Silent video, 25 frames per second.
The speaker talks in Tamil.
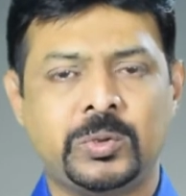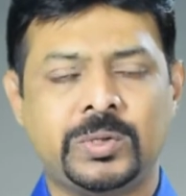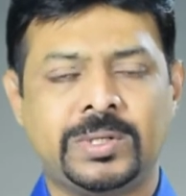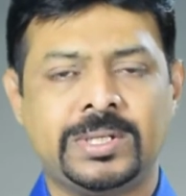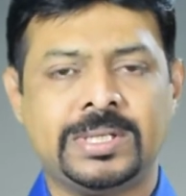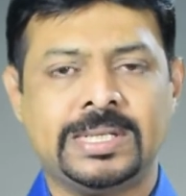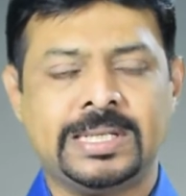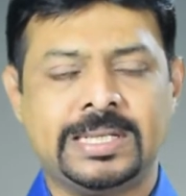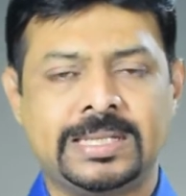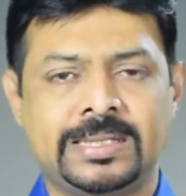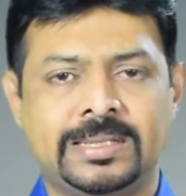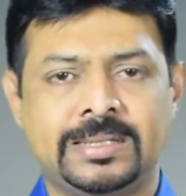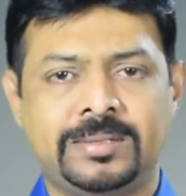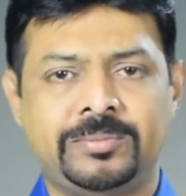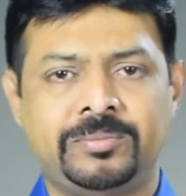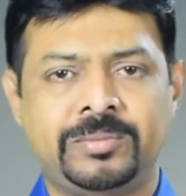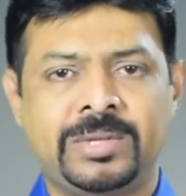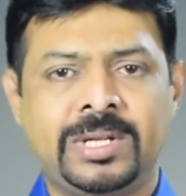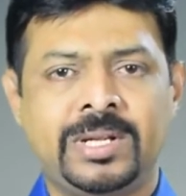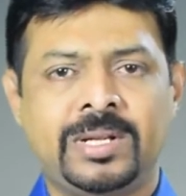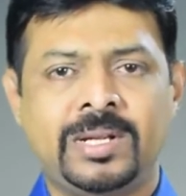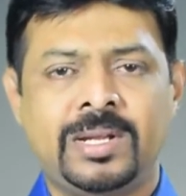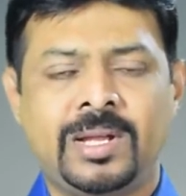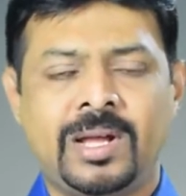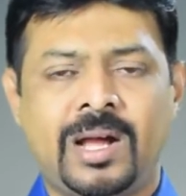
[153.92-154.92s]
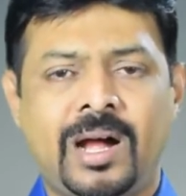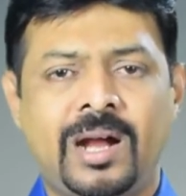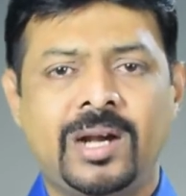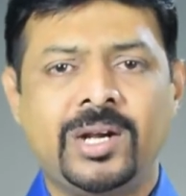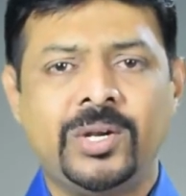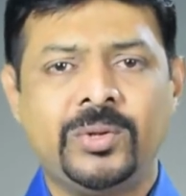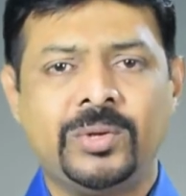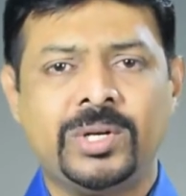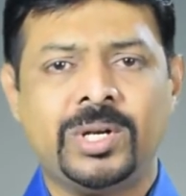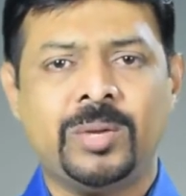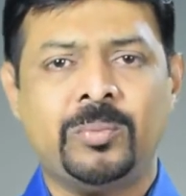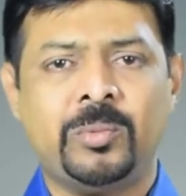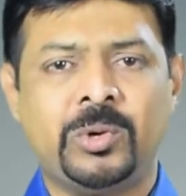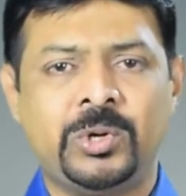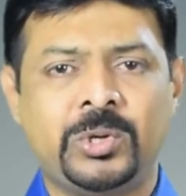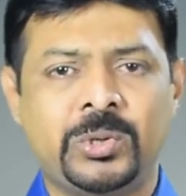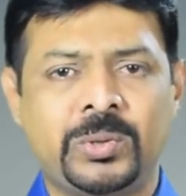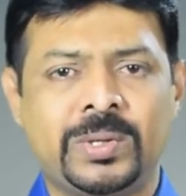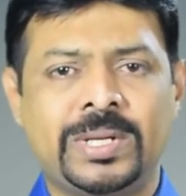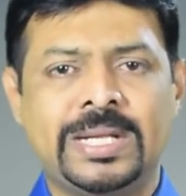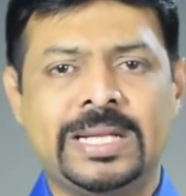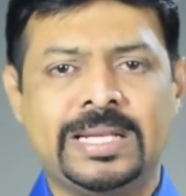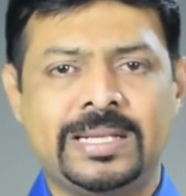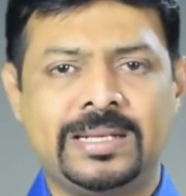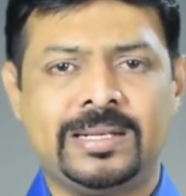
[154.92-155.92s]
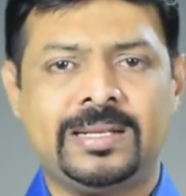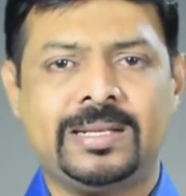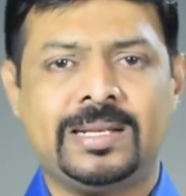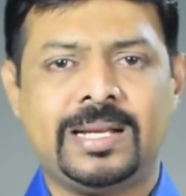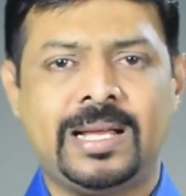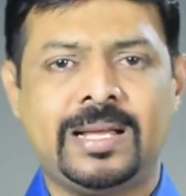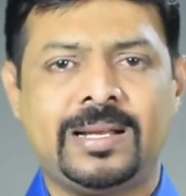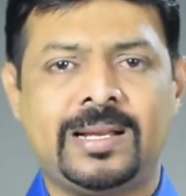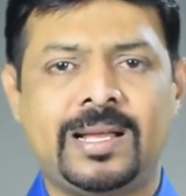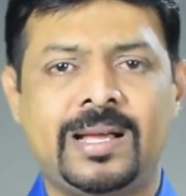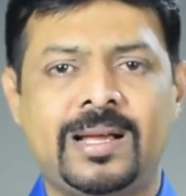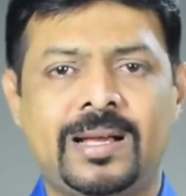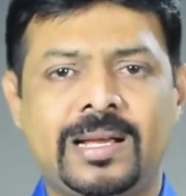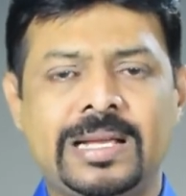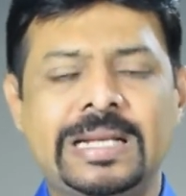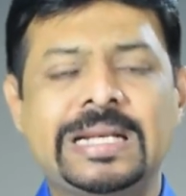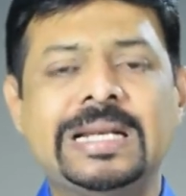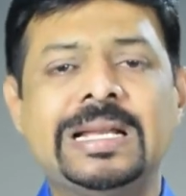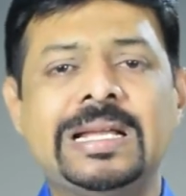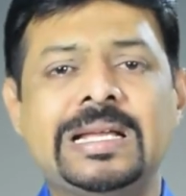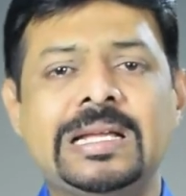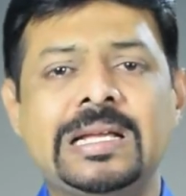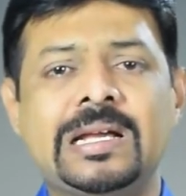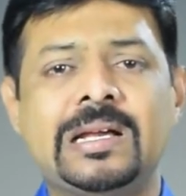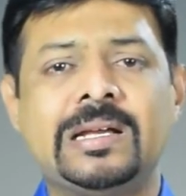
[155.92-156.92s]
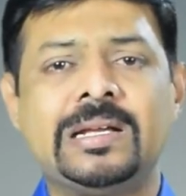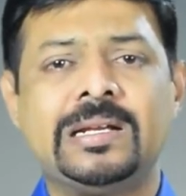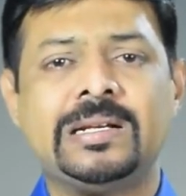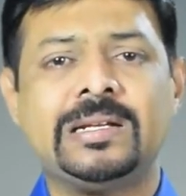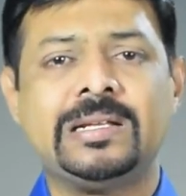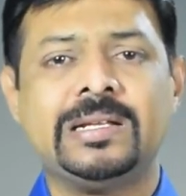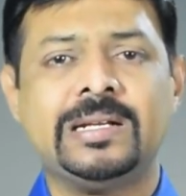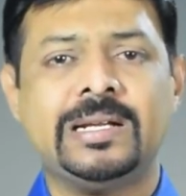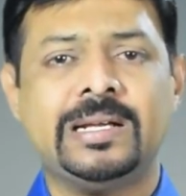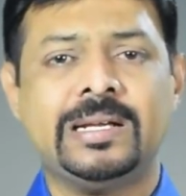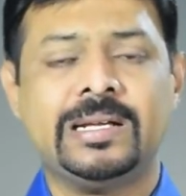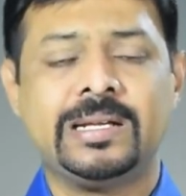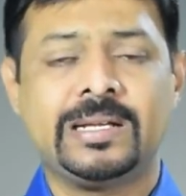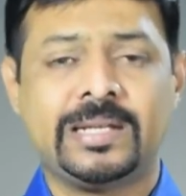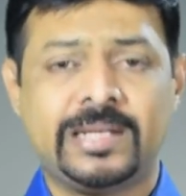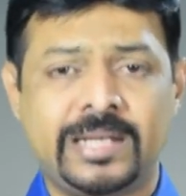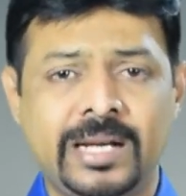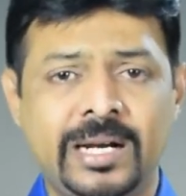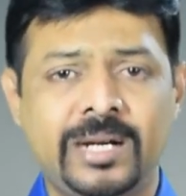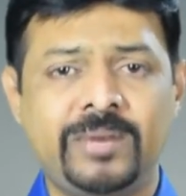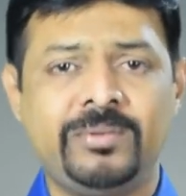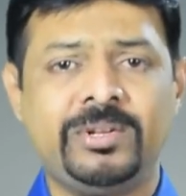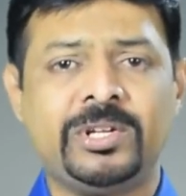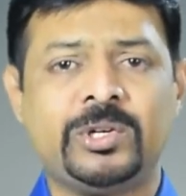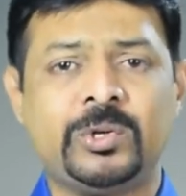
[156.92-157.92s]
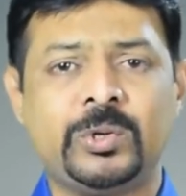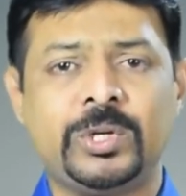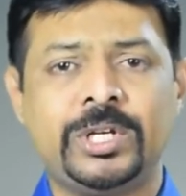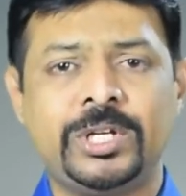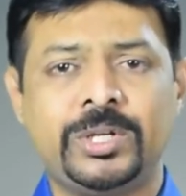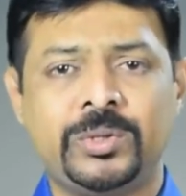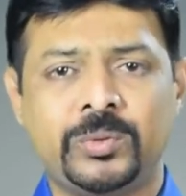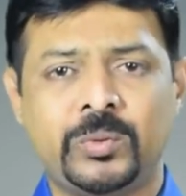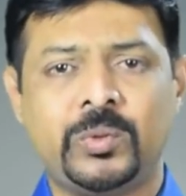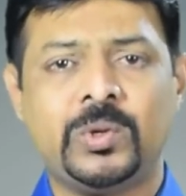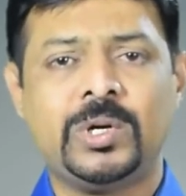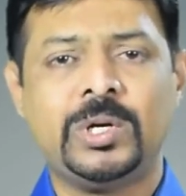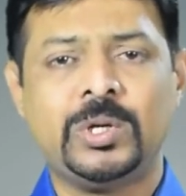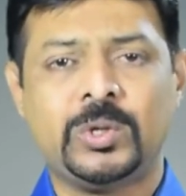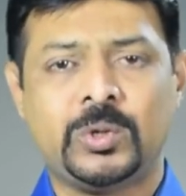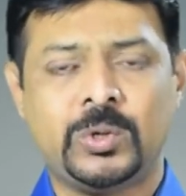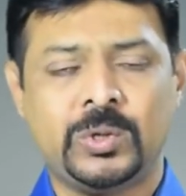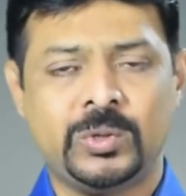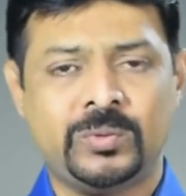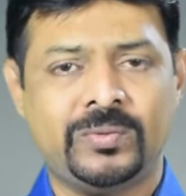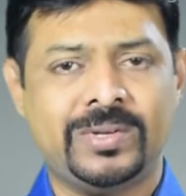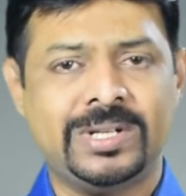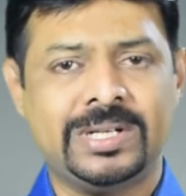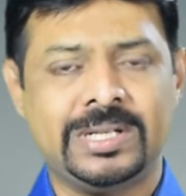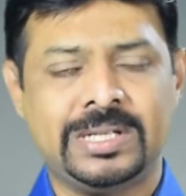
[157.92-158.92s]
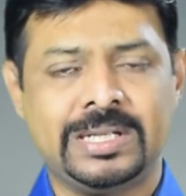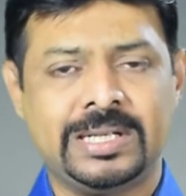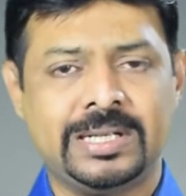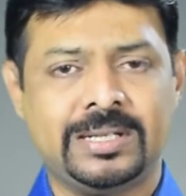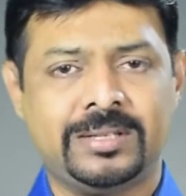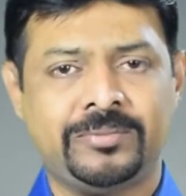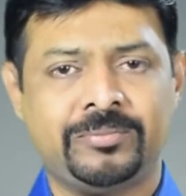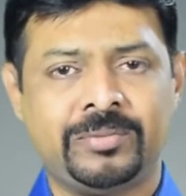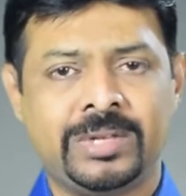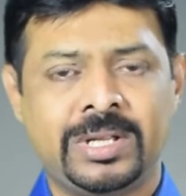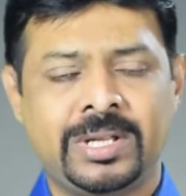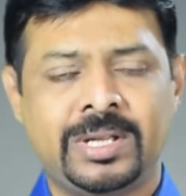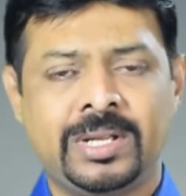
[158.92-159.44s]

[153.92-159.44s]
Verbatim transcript: தோன்றுகிறது ஆண்டவர் நம்மோடு கூட இருக்கிறாரா இல்லையா என்கிற கேள்விக்குறி உங்களுக்குள் வருகிறது